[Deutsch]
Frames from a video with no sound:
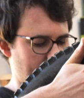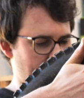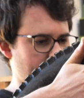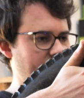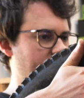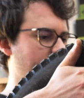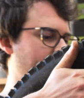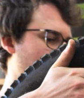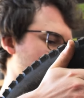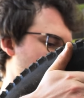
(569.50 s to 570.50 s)
Ähm, ich
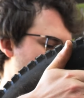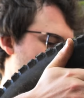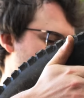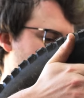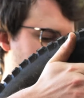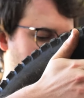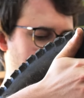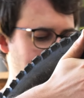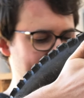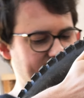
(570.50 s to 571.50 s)
würde vorschlagen,
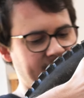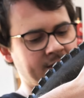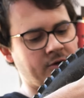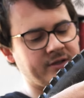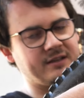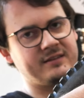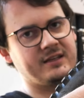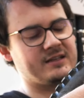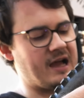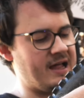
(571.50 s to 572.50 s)
wir zeigen euch jetzt
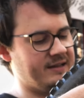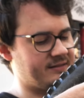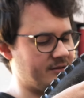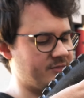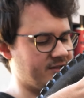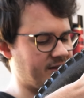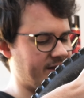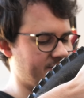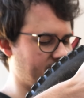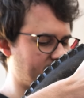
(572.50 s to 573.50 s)
hier nicht alles im
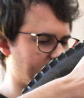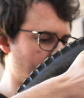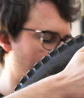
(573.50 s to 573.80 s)
Detail, wie ich das